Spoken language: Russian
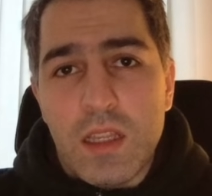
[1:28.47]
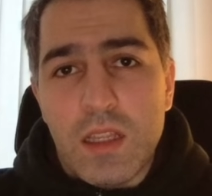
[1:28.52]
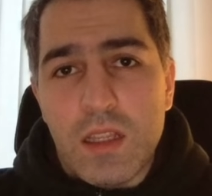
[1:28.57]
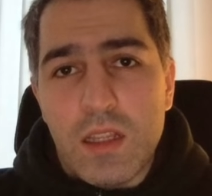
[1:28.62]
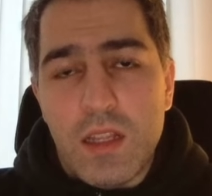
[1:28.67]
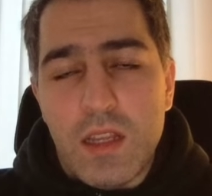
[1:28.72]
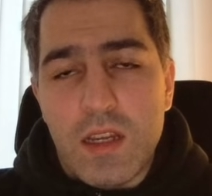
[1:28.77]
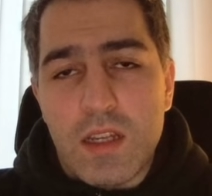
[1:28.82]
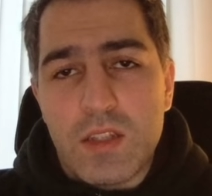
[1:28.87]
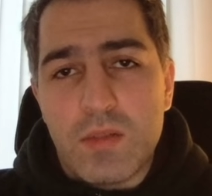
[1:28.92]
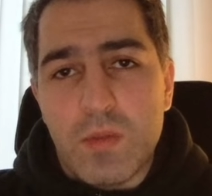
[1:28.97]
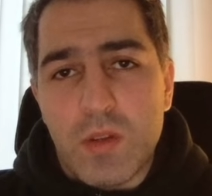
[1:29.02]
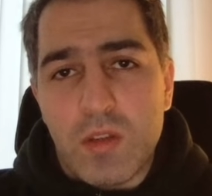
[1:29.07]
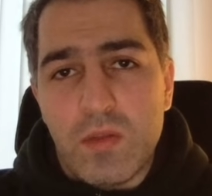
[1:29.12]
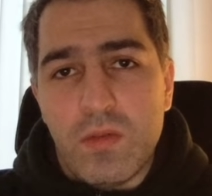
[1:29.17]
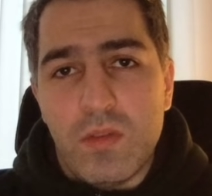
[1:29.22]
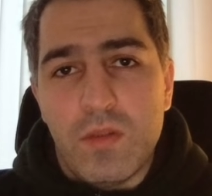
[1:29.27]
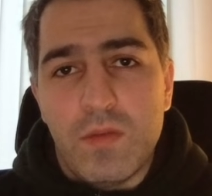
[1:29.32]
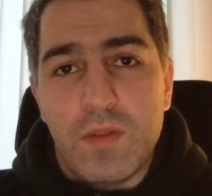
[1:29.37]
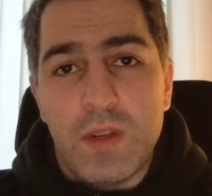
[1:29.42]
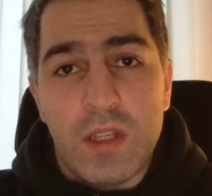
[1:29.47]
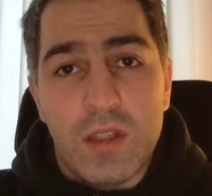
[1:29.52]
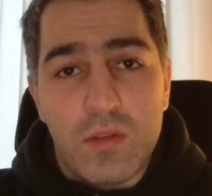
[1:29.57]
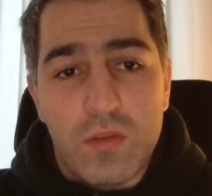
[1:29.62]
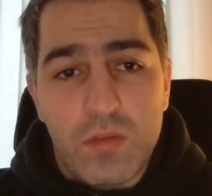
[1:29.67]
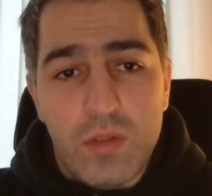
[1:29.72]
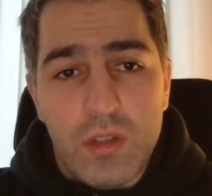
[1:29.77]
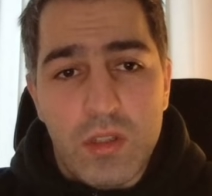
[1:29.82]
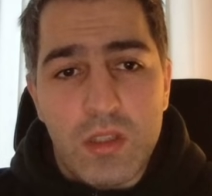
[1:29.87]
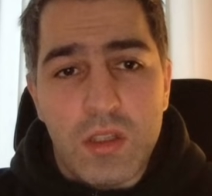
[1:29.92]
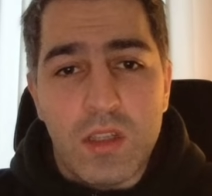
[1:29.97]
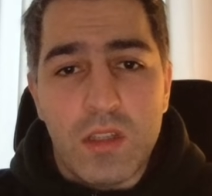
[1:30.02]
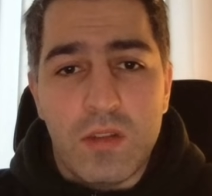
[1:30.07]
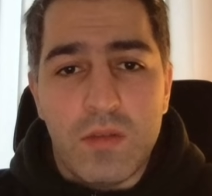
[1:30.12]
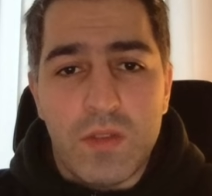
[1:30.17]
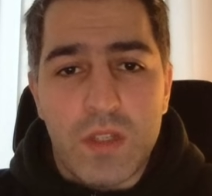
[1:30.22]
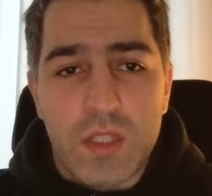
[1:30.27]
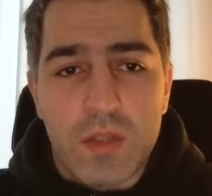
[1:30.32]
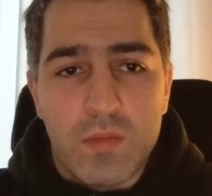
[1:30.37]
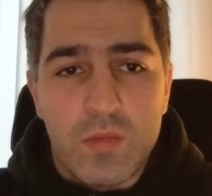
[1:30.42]
Для смартфонов Android
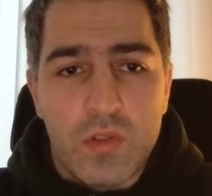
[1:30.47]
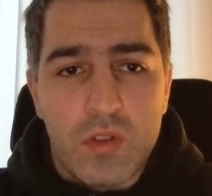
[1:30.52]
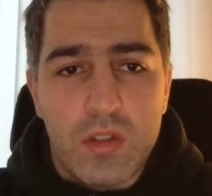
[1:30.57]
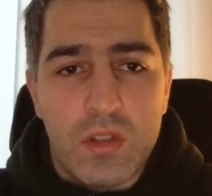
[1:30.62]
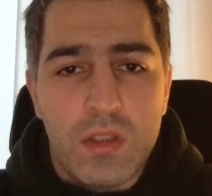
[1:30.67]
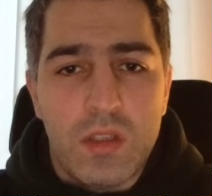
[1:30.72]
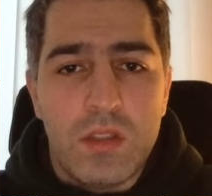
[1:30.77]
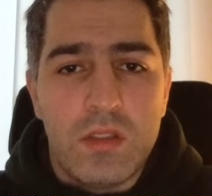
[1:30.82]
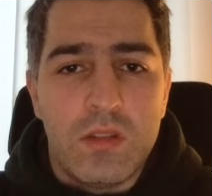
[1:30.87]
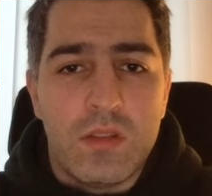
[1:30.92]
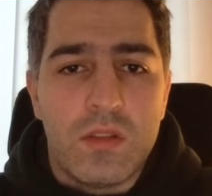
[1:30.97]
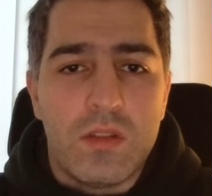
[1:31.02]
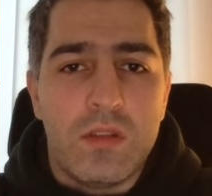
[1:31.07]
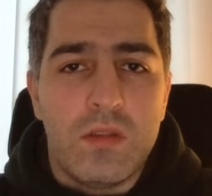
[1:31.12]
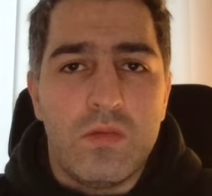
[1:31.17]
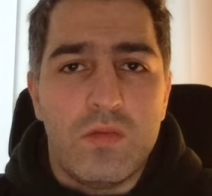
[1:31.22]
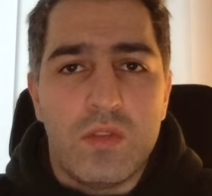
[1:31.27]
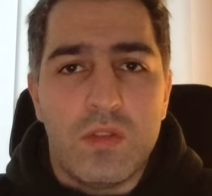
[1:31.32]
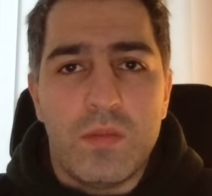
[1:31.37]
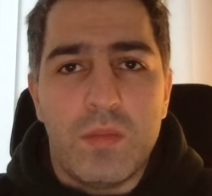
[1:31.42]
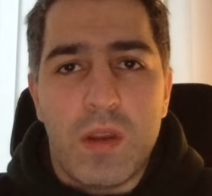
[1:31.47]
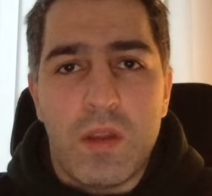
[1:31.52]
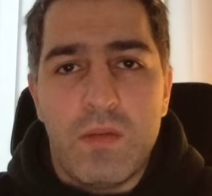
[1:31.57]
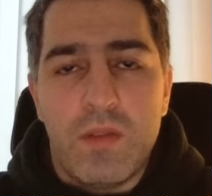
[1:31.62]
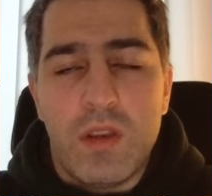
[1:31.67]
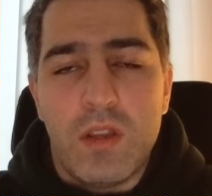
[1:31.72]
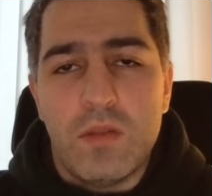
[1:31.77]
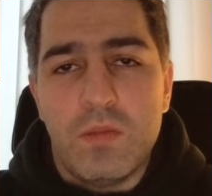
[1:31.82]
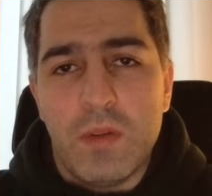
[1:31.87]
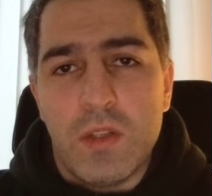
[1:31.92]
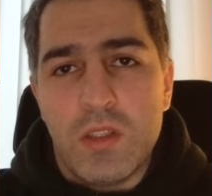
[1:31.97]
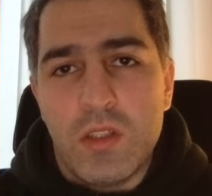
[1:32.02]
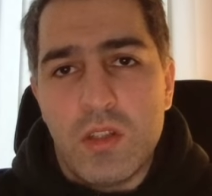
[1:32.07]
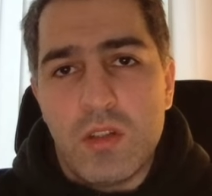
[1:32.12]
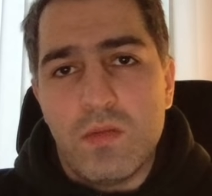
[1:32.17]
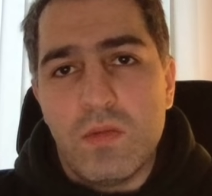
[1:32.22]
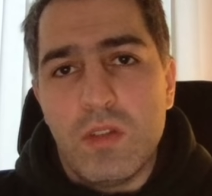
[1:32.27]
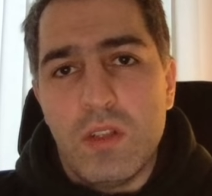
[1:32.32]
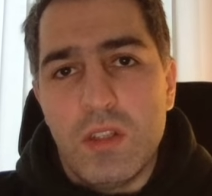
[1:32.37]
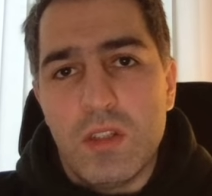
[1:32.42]
это возможно. Единственное, нужно проверить,
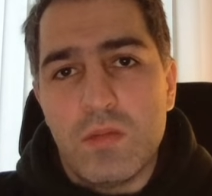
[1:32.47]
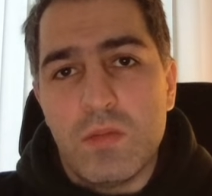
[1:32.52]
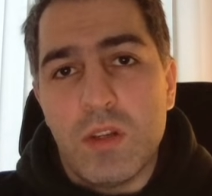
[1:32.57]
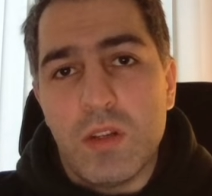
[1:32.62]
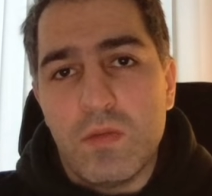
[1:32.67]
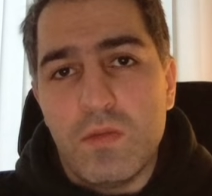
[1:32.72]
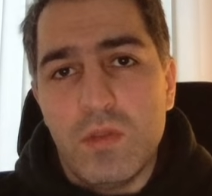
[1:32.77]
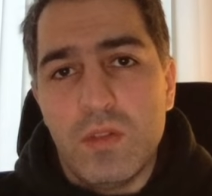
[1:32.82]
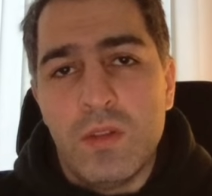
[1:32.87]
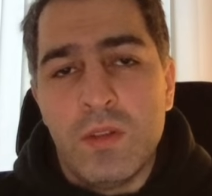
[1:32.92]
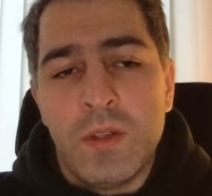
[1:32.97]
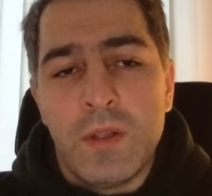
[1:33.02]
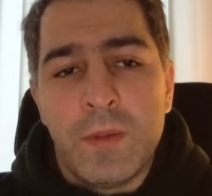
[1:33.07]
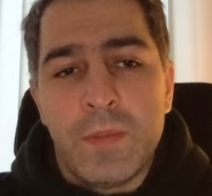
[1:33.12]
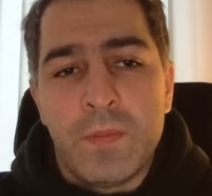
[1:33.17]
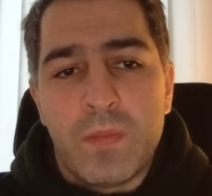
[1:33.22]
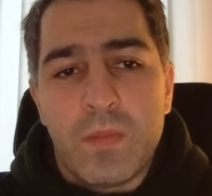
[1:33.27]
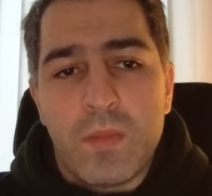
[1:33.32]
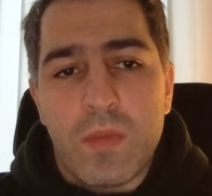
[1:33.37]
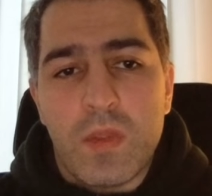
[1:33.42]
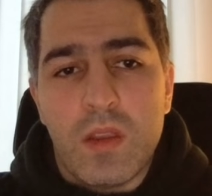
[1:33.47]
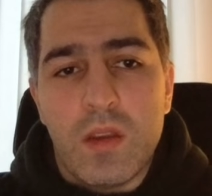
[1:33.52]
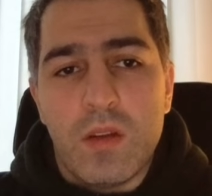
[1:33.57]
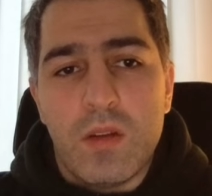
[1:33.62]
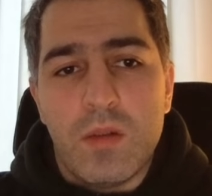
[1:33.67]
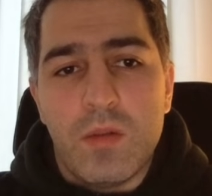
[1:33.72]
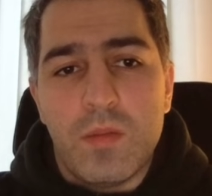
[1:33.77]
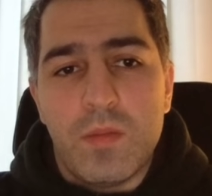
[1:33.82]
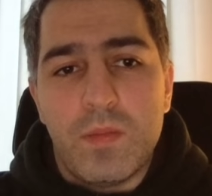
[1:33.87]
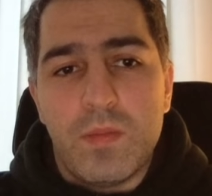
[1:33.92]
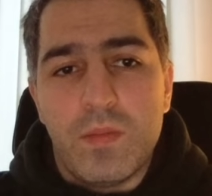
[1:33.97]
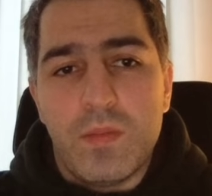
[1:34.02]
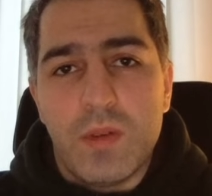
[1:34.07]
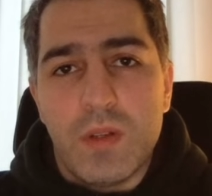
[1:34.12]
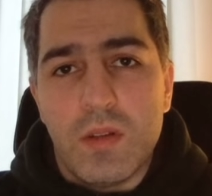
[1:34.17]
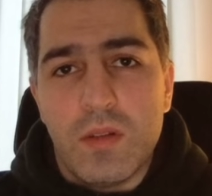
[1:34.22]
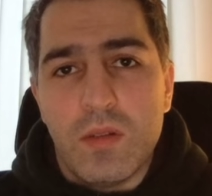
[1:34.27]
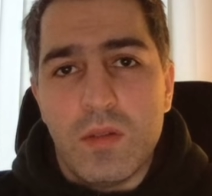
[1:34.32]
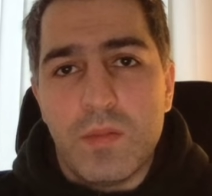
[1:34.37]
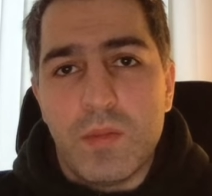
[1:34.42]
поддерживает ли смартфон э,
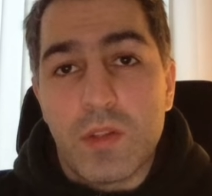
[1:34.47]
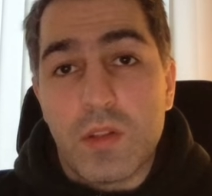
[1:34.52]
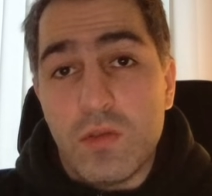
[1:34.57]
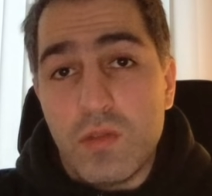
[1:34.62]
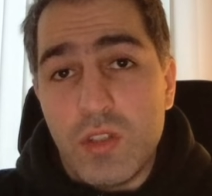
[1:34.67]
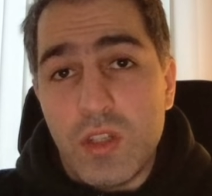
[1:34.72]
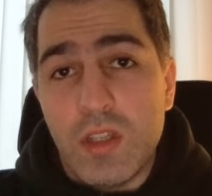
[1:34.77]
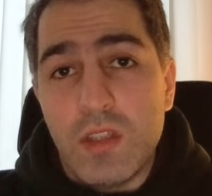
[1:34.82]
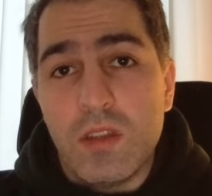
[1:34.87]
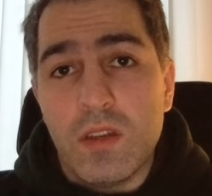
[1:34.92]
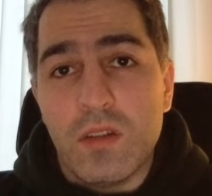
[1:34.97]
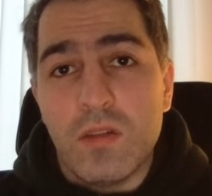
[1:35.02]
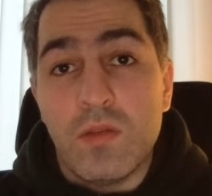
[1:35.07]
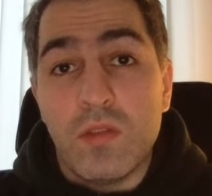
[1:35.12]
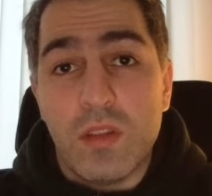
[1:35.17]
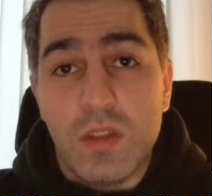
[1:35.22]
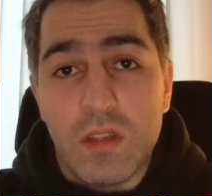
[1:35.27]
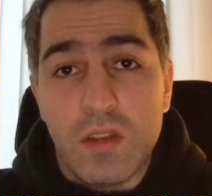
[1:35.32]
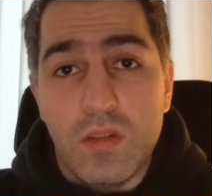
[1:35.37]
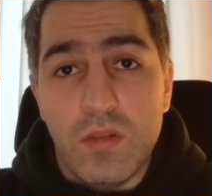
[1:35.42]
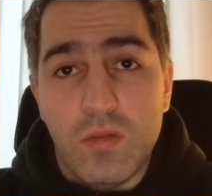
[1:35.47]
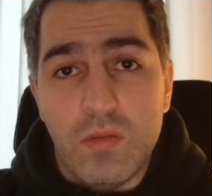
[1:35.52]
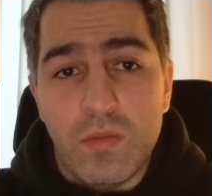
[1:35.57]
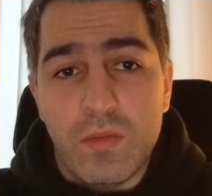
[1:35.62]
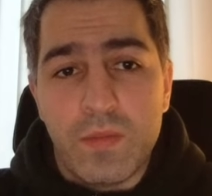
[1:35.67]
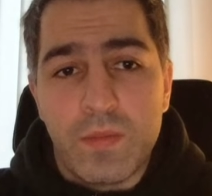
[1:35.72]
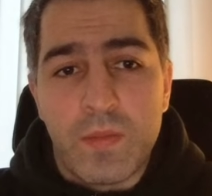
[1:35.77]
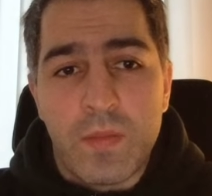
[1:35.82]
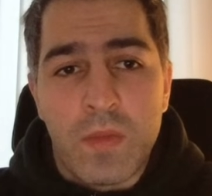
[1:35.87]
подключение on the go.